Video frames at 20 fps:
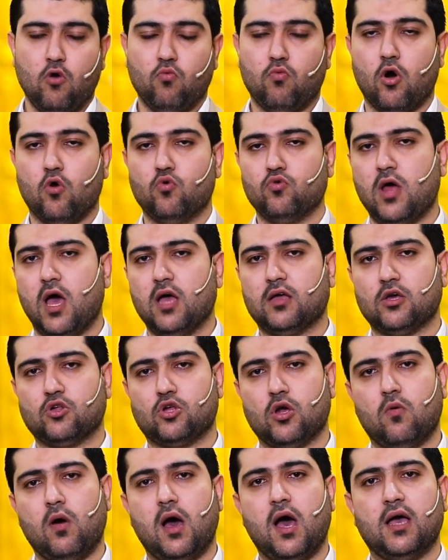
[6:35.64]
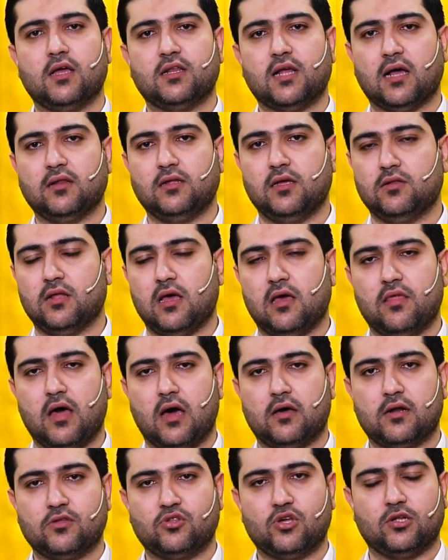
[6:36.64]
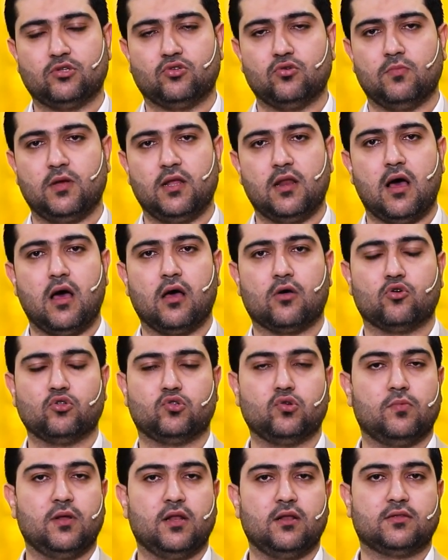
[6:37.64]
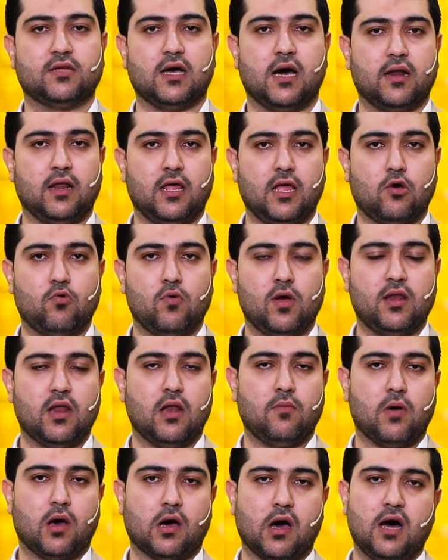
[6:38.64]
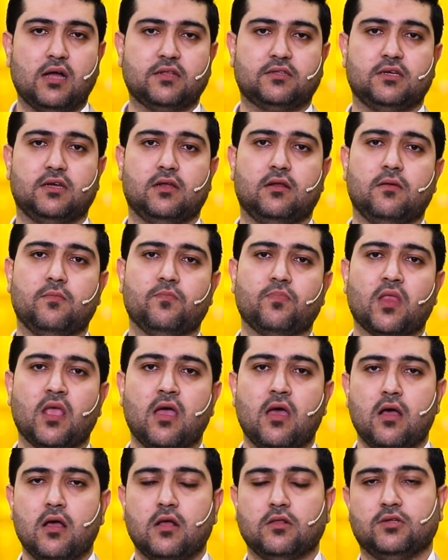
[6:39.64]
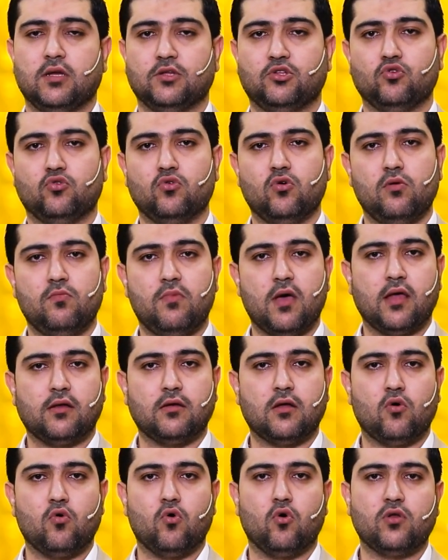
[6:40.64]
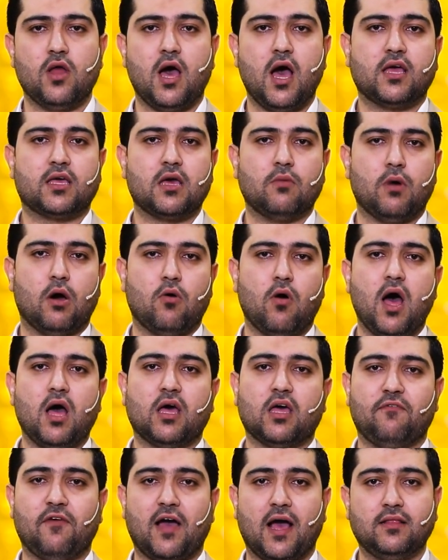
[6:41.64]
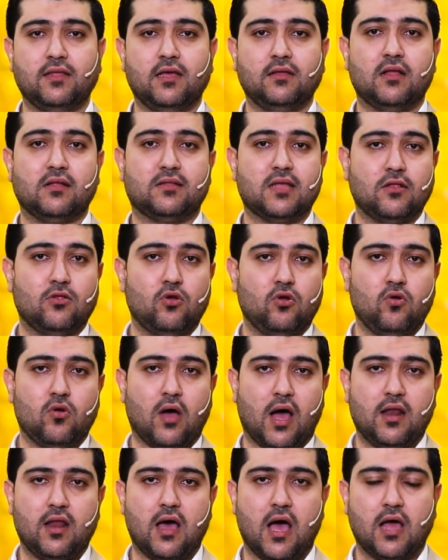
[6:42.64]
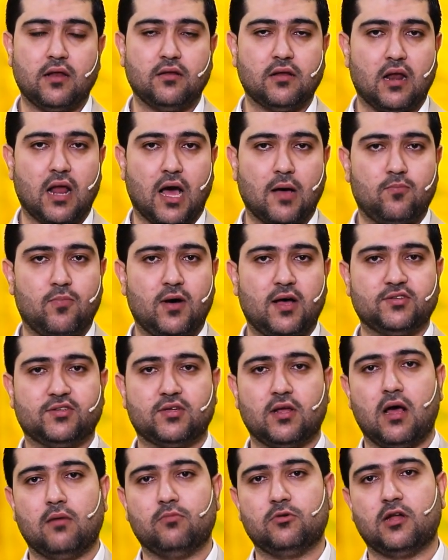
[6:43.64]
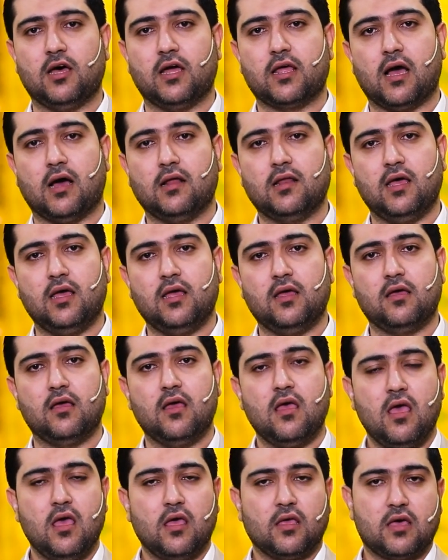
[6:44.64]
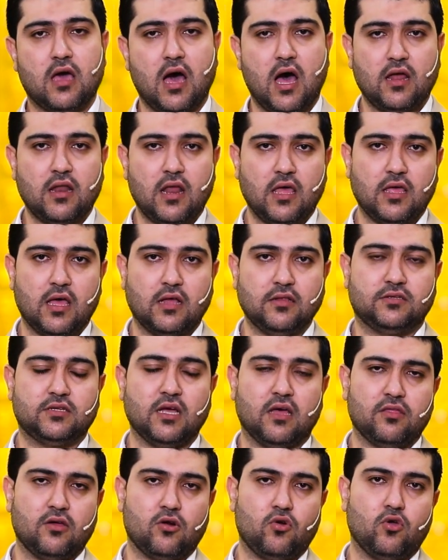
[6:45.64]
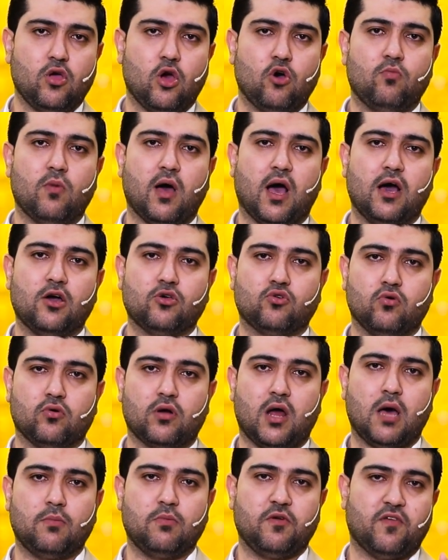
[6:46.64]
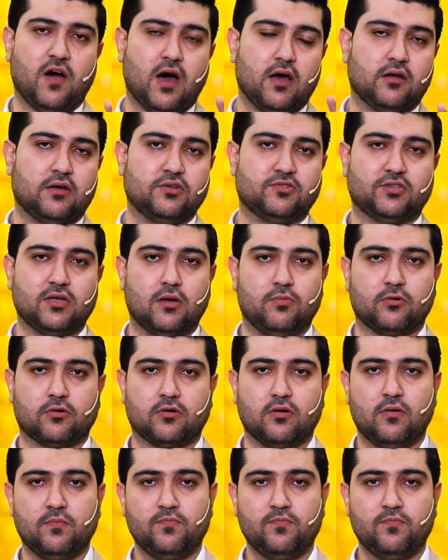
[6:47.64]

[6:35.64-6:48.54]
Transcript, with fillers: وهناك شواهد عديدة إذا رجعتم إلى كتب التاريخ وإلى المقاتل تجدون بأنه هناك مواقف عديدة تدل على أن العباس سلام الله عليه كان ينتظر يوم عاشوراء بفارغ الصبر